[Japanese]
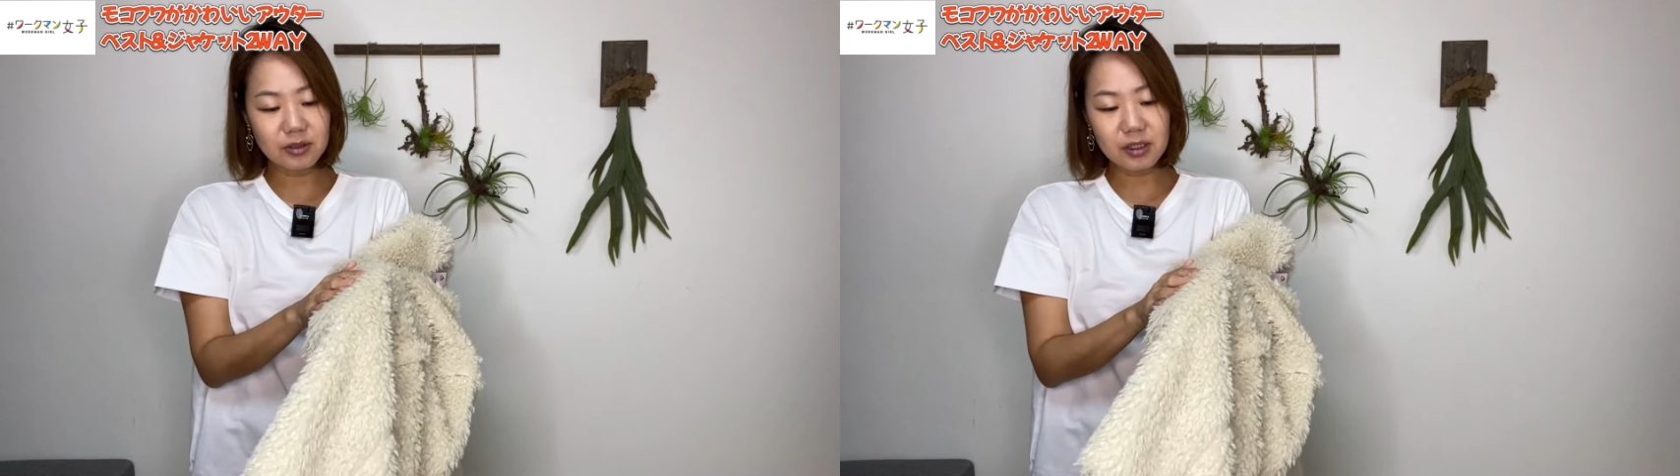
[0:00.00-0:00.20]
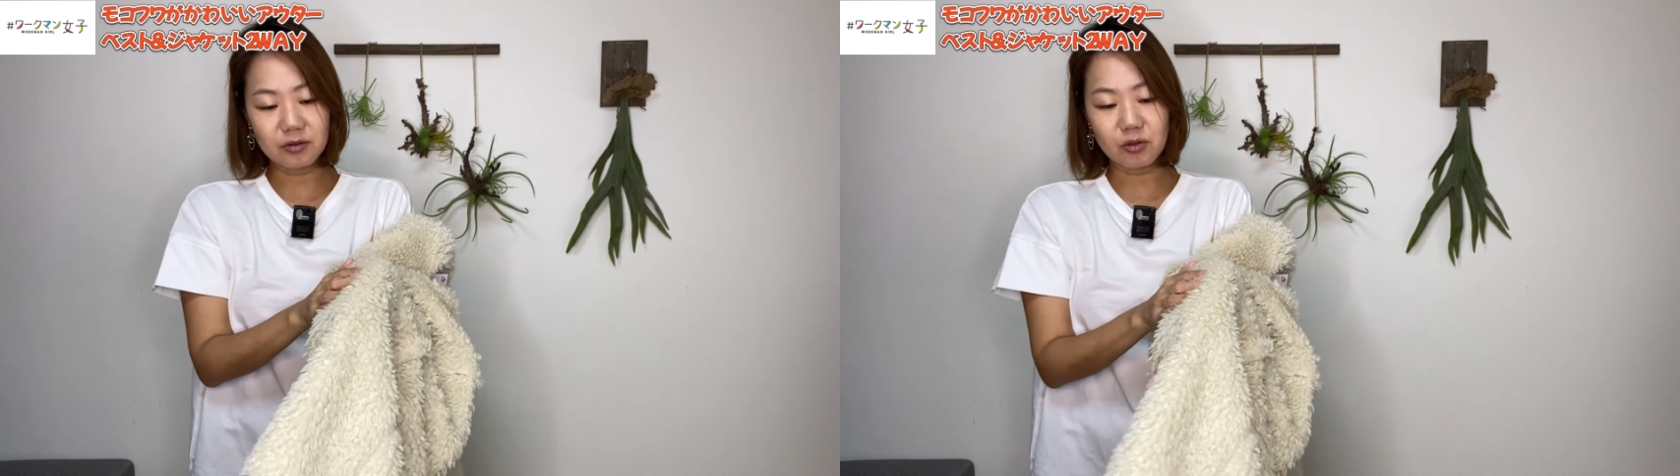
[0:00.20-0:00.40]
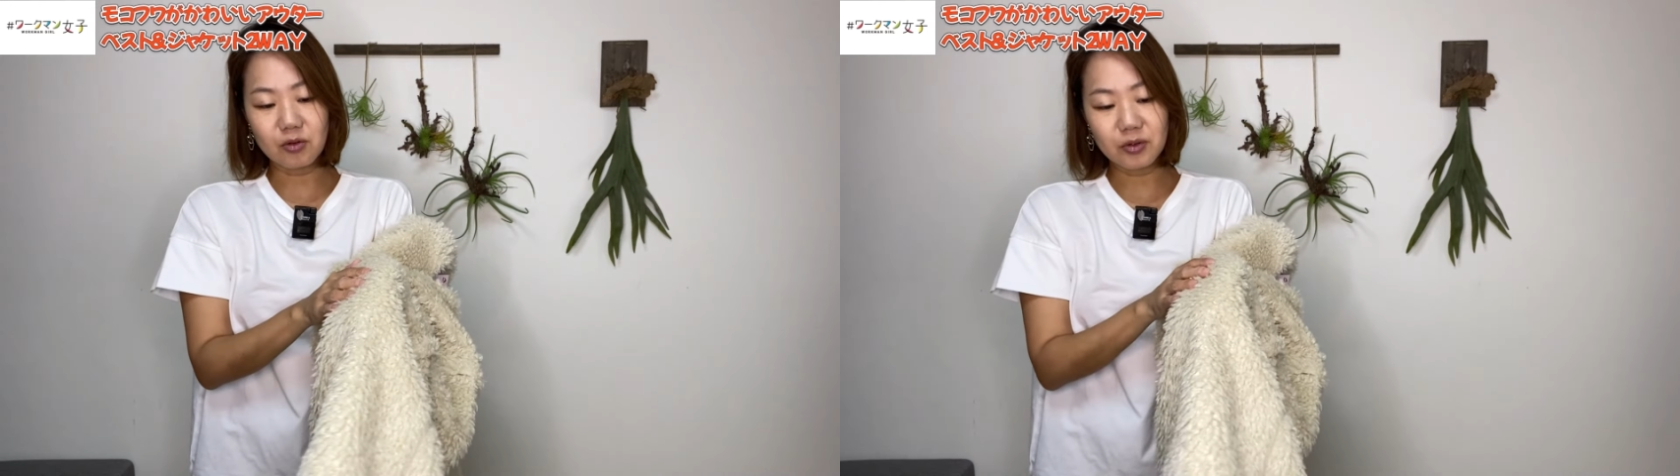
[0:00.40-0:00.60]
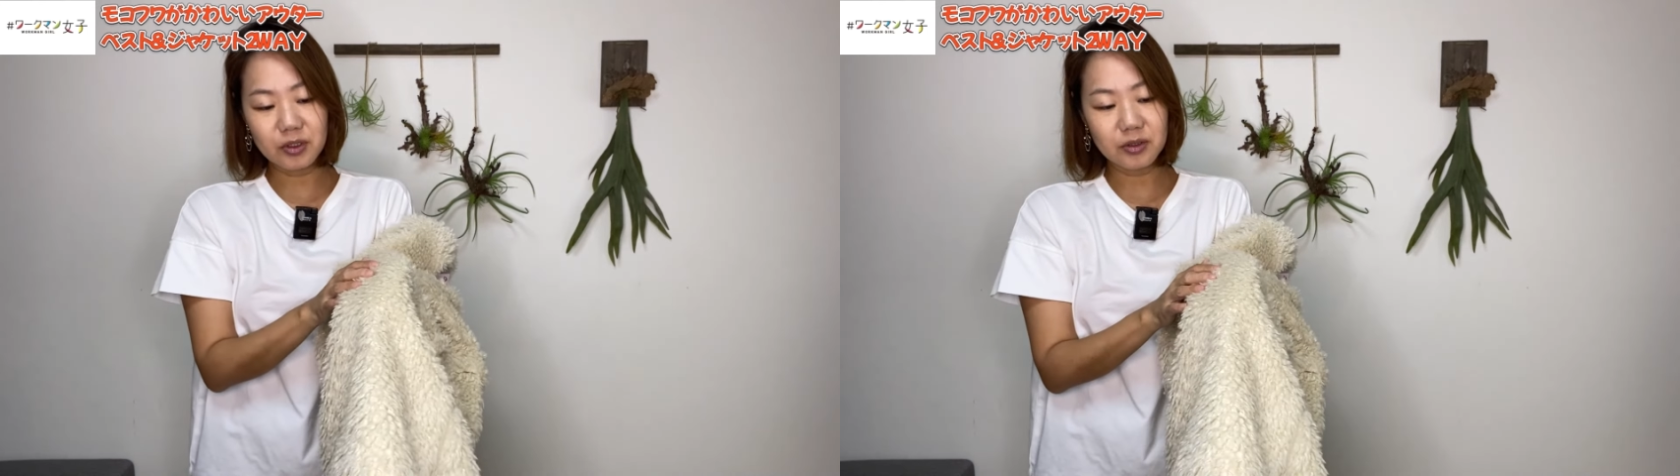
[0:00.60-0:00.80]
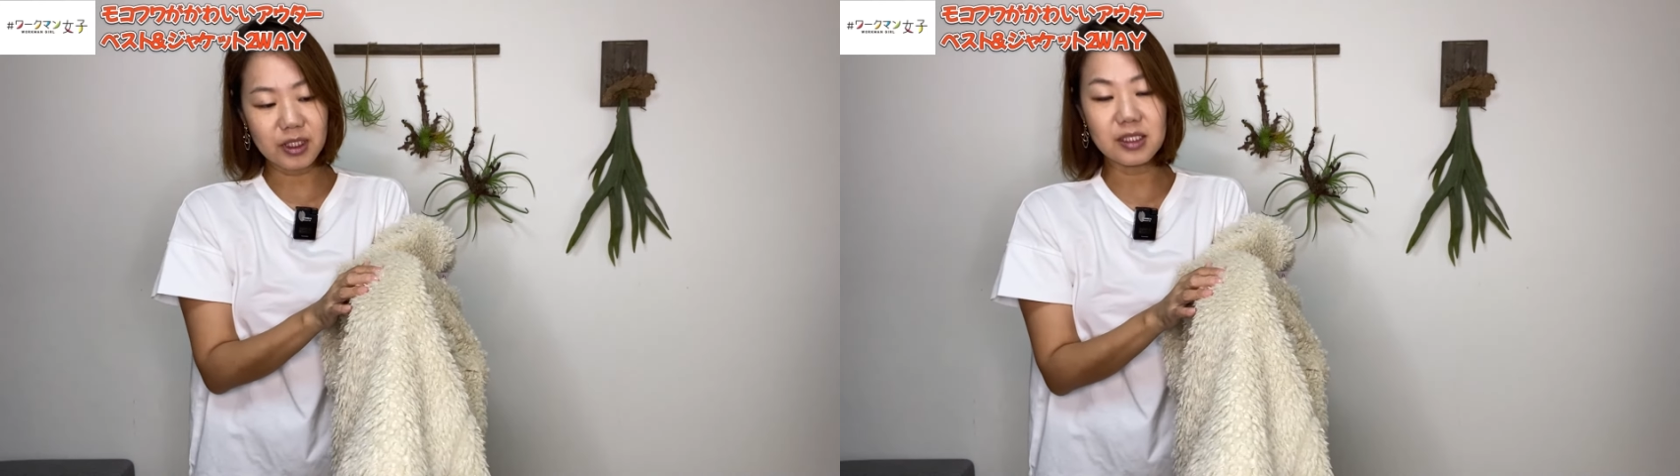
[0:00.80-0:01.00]
なくこう
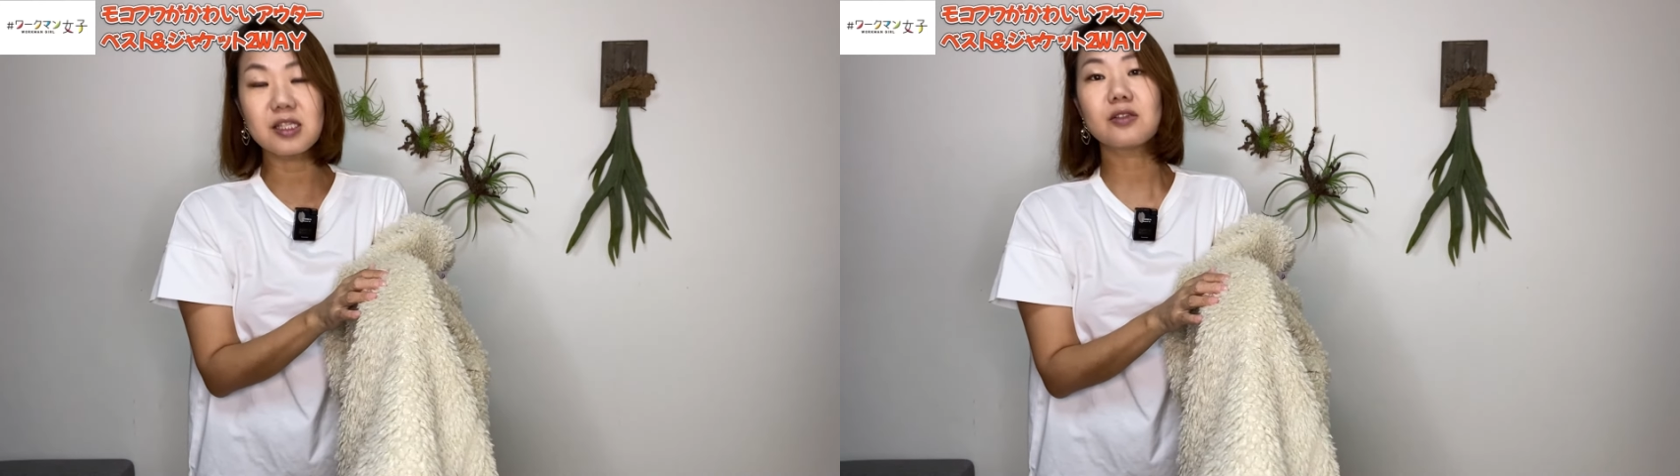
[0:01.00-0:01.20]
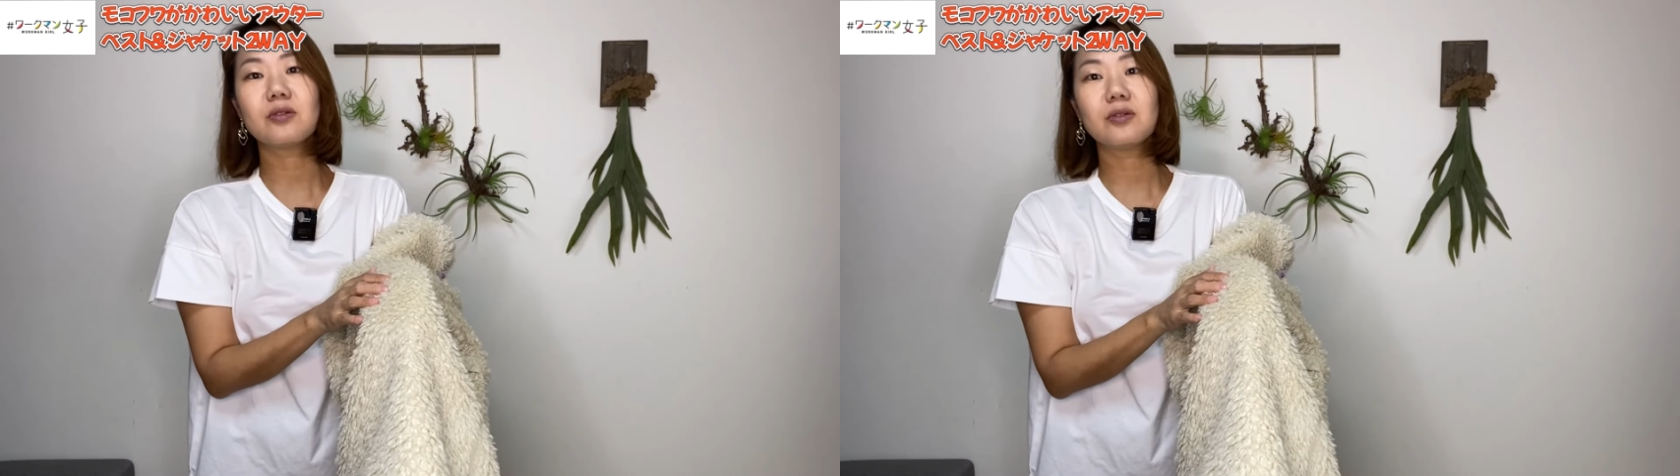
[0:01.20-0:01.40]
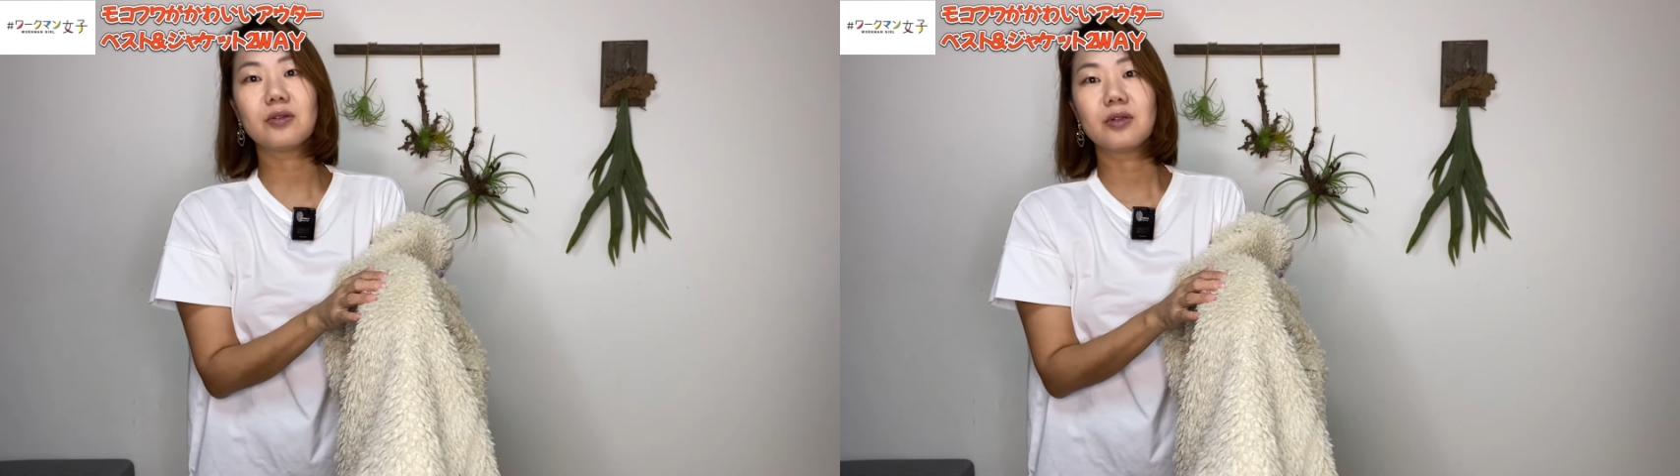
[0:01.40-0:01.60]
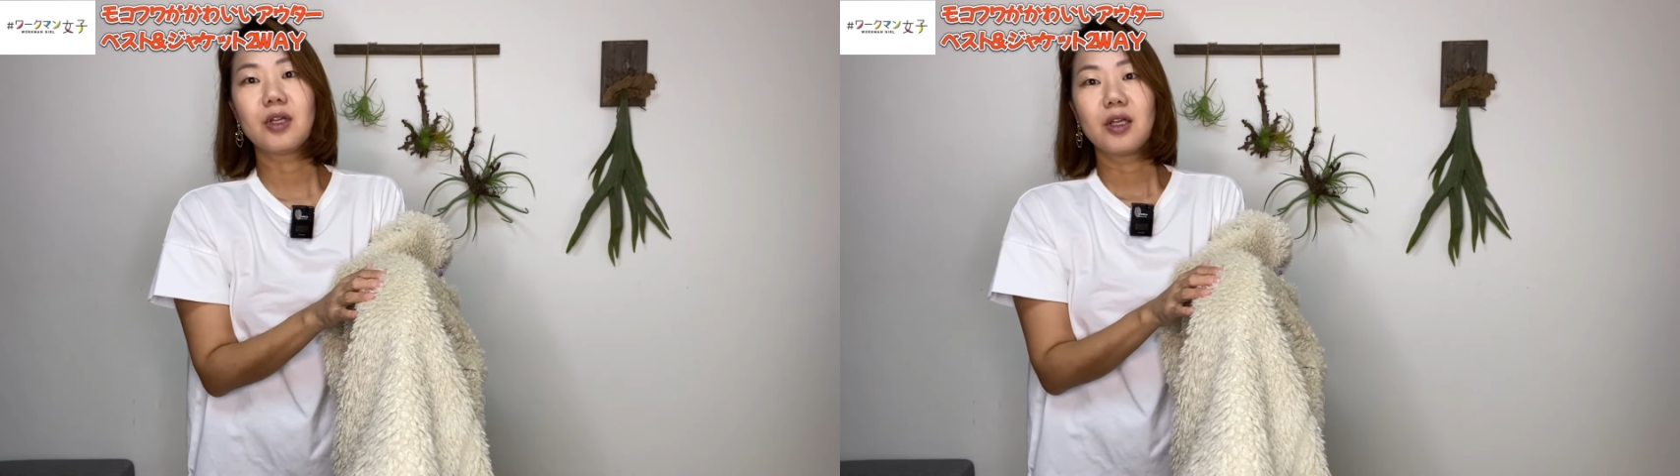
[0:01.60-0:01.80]
いう感じの